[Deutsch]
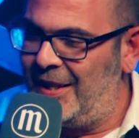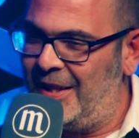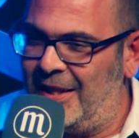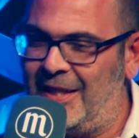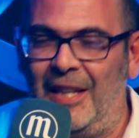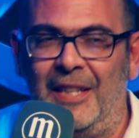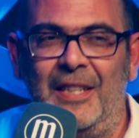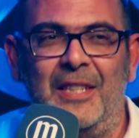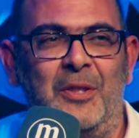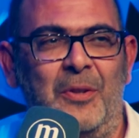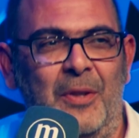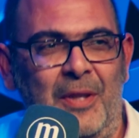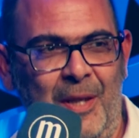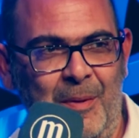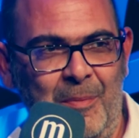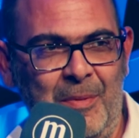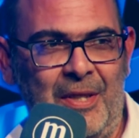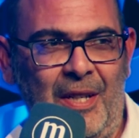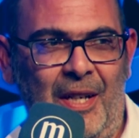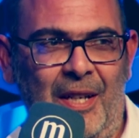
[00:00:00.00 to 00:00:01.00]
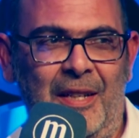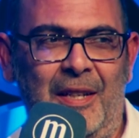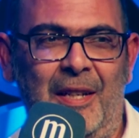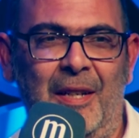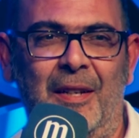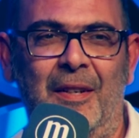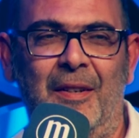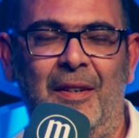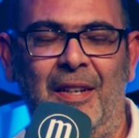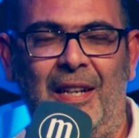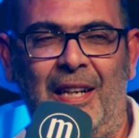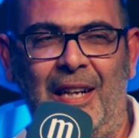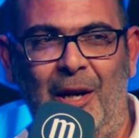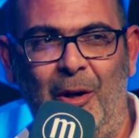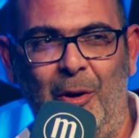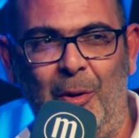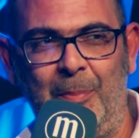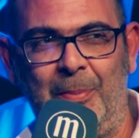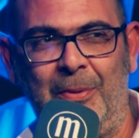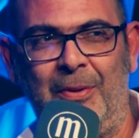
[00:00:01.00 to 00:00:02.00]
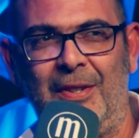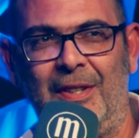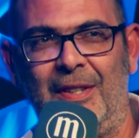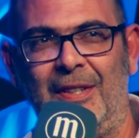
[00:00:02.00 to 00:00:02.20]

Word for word: ich kann das nur jedem sagen, der glaubt,